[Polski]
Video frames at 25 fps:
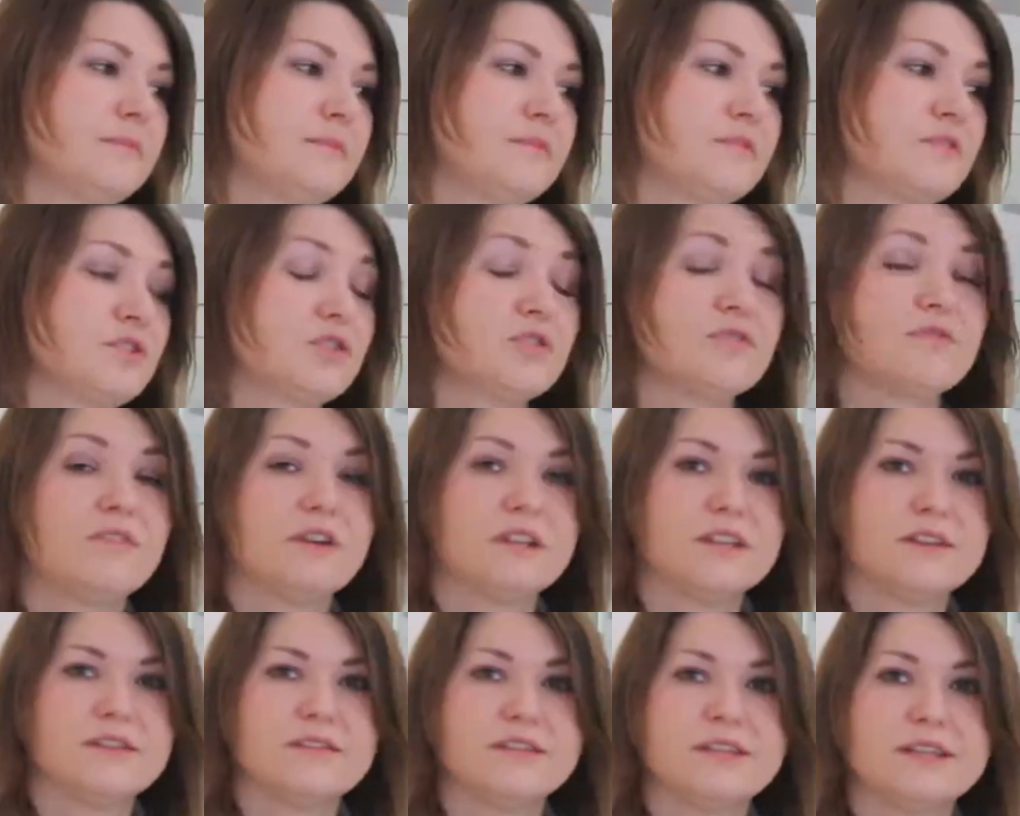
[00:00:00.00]

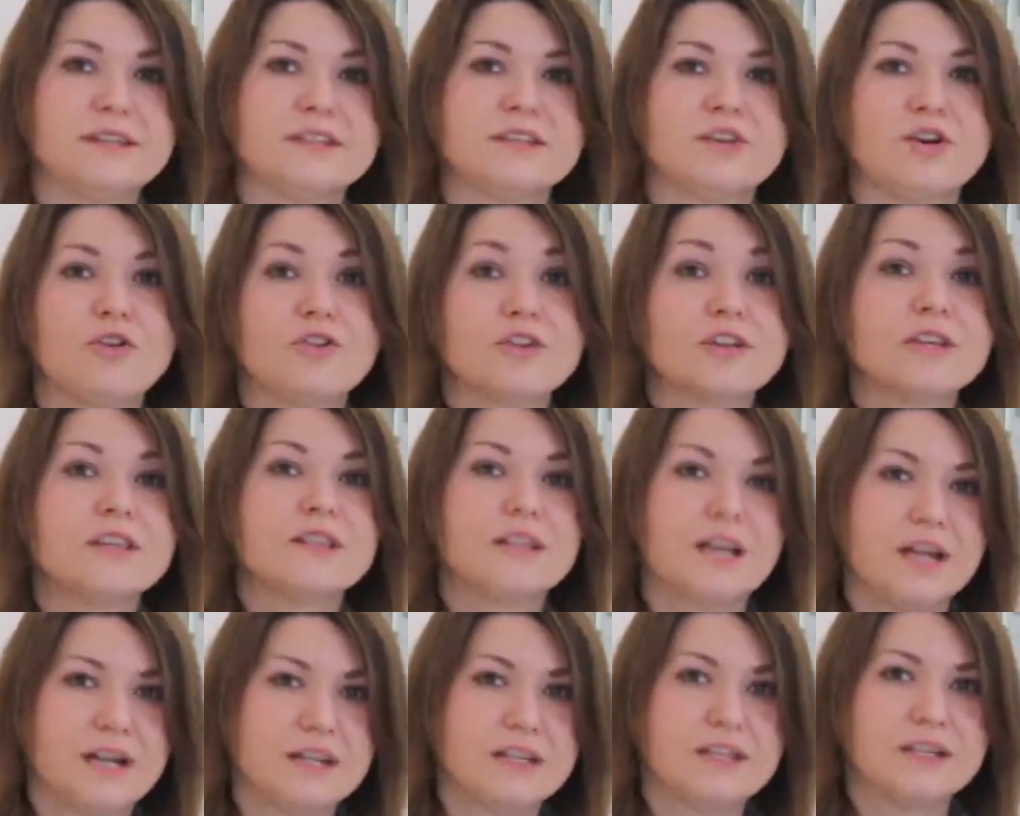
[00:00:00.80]
wzorowane na tych
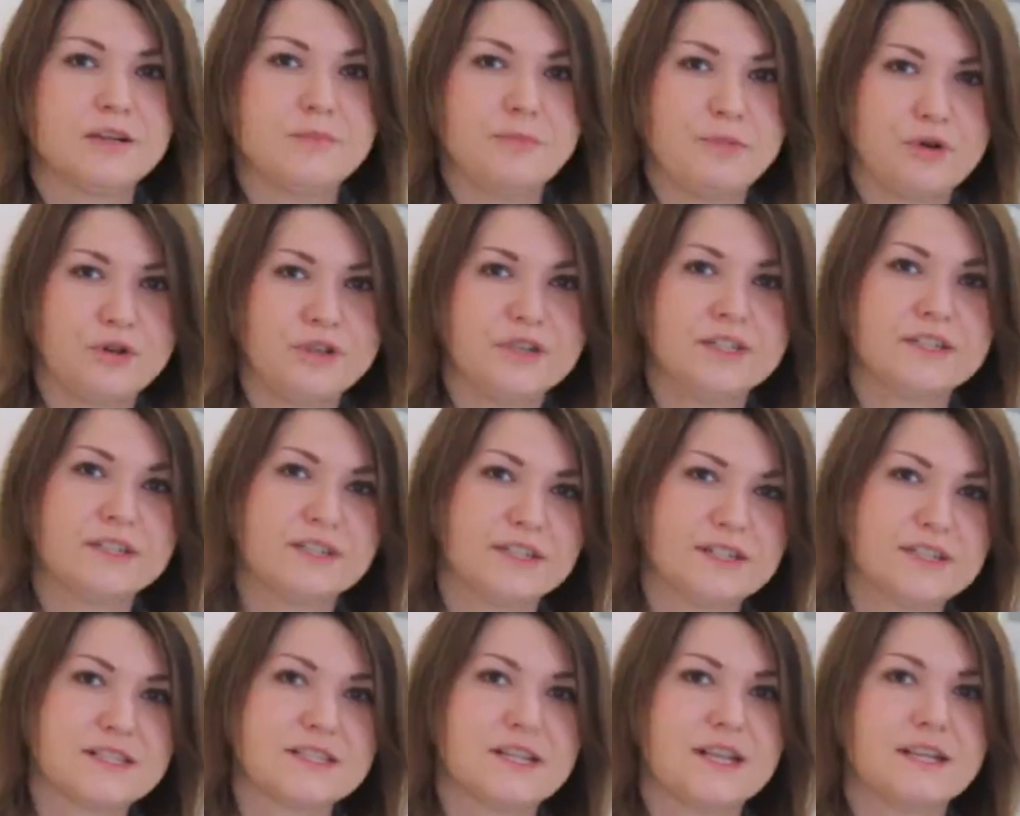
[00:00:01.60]
oryginalnych
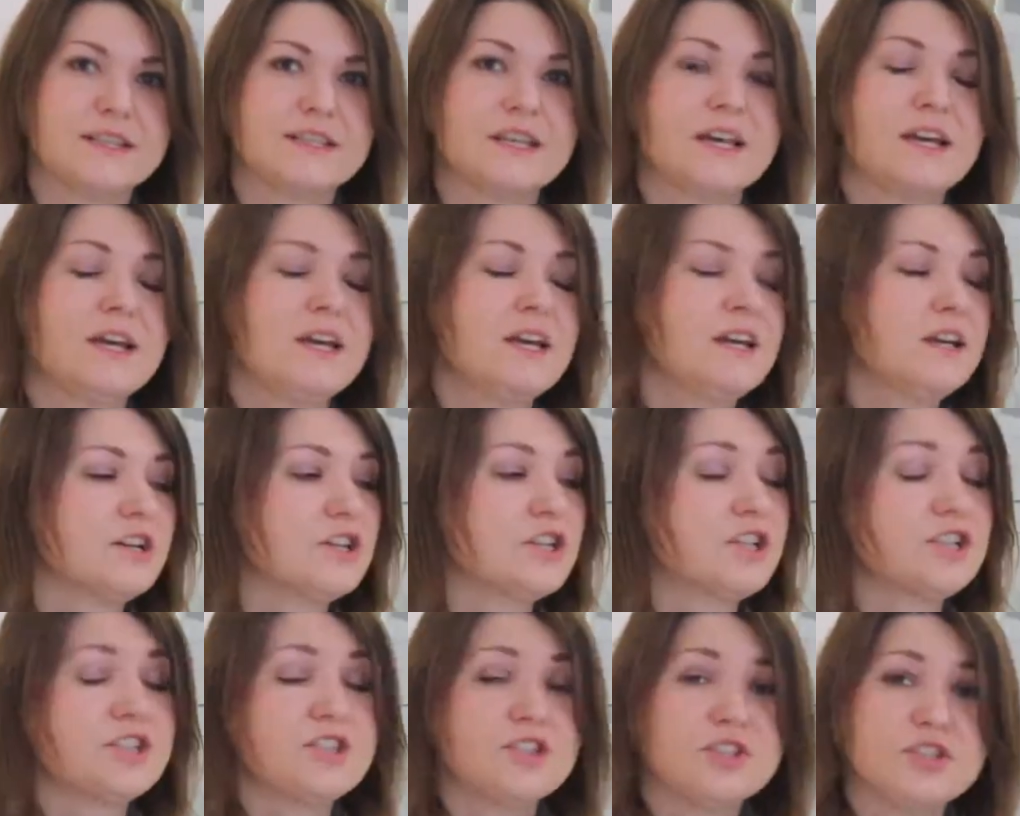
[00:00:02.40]
projektach z lat
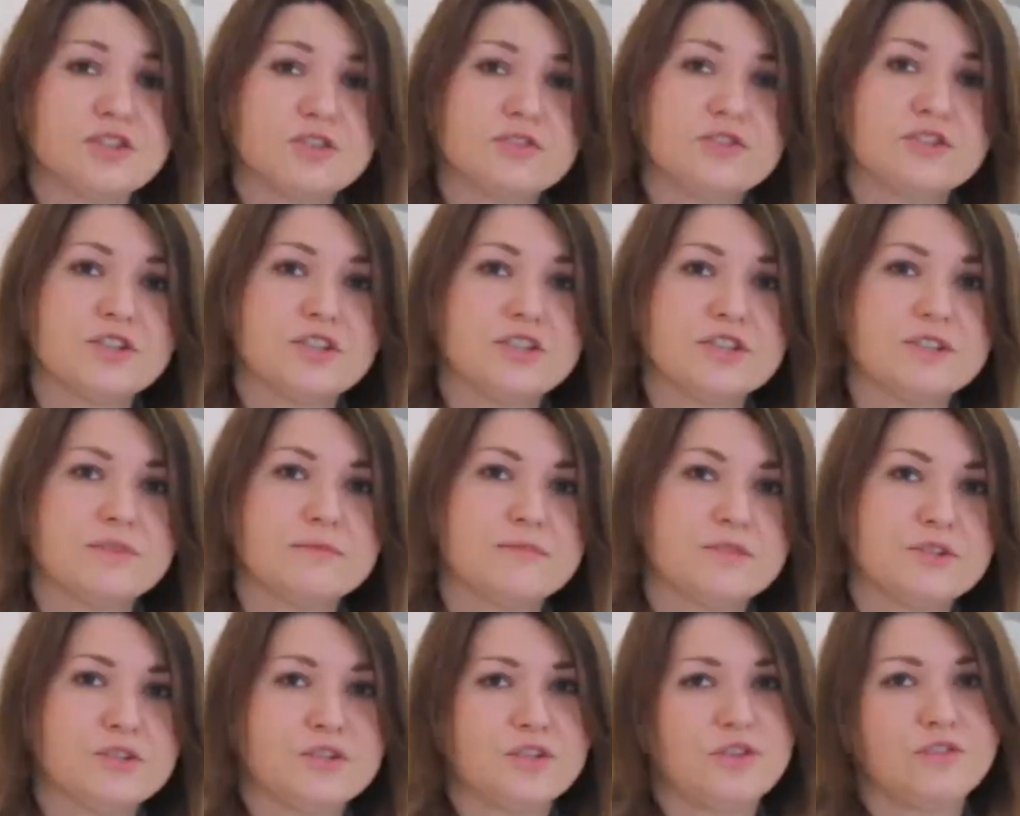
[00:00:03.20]
60.,
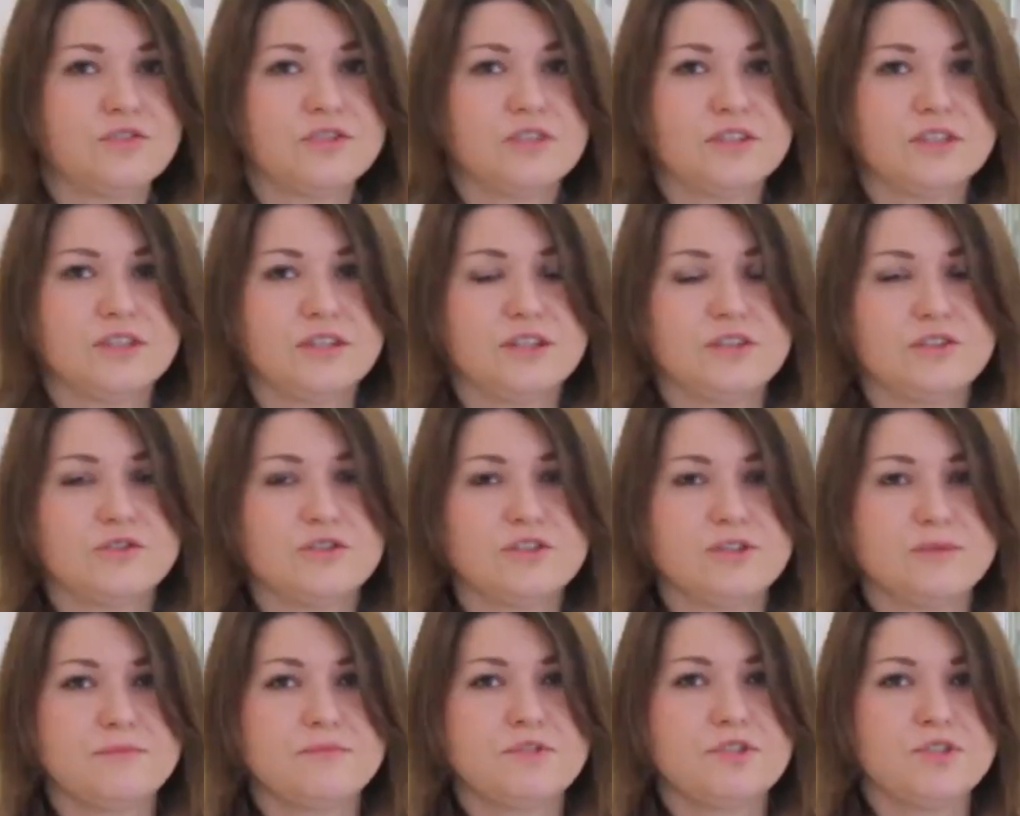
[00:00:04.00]
70. i
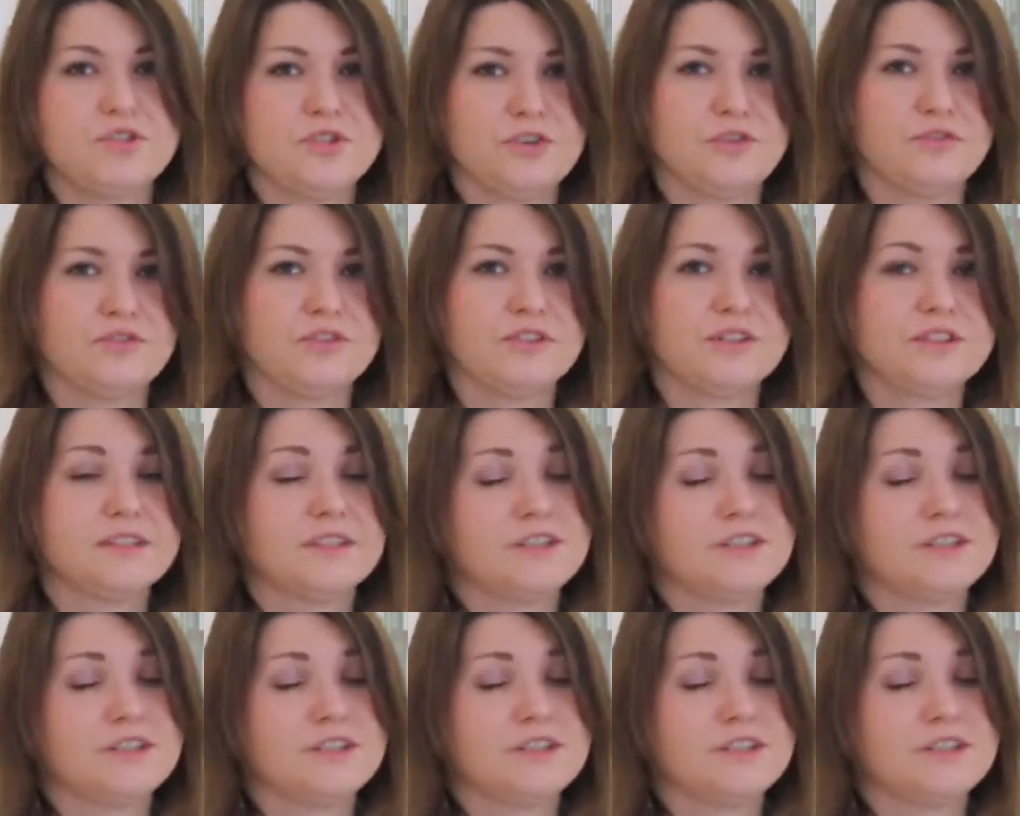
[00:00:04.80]
80.